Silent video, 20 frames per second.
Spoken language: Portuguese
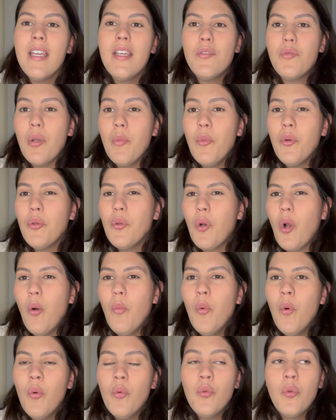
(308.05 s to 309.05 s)
Isso é muito
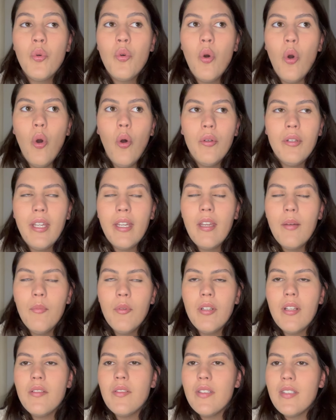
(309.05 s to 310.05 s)
comum no Golden, que
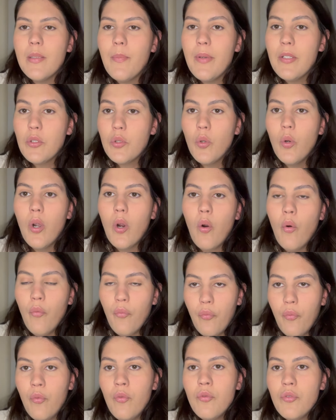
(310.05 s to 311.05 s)
muitas vezes a pessoa
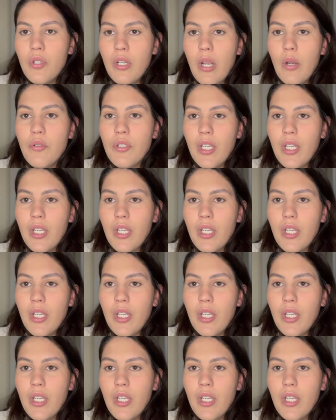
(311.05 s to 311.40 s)
confunde né,